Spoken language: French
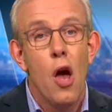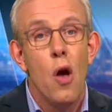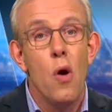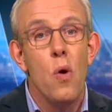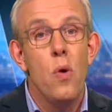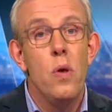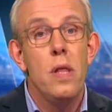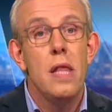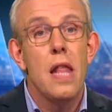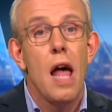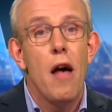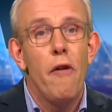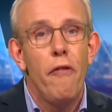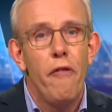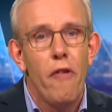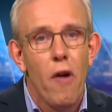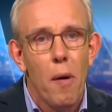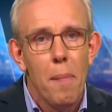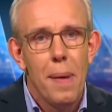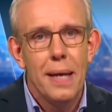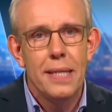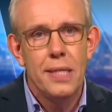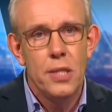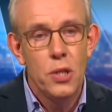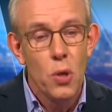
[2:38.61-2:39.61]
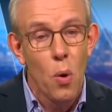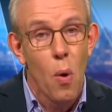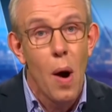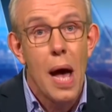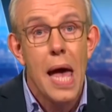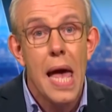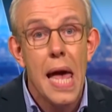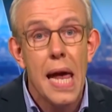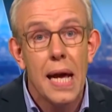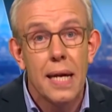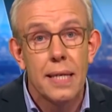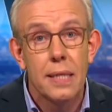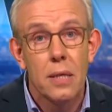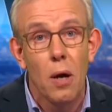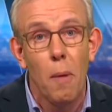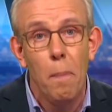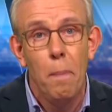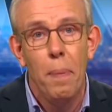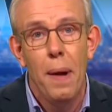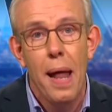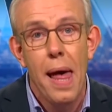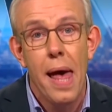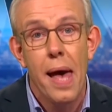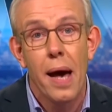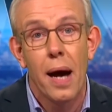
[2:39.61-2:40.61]
une information
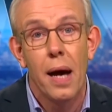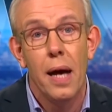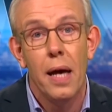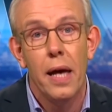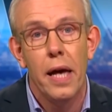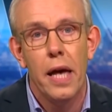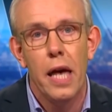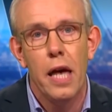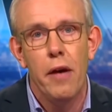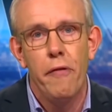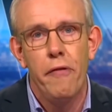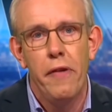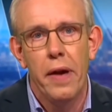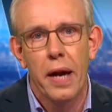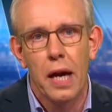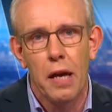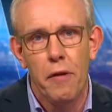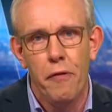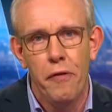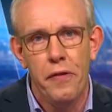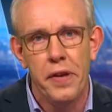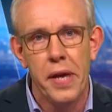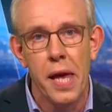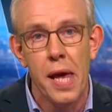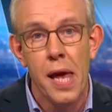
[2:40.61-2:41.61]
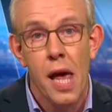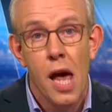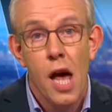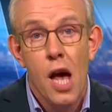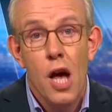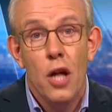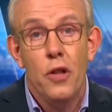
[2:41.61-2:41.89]
exemplaire et vérifiée.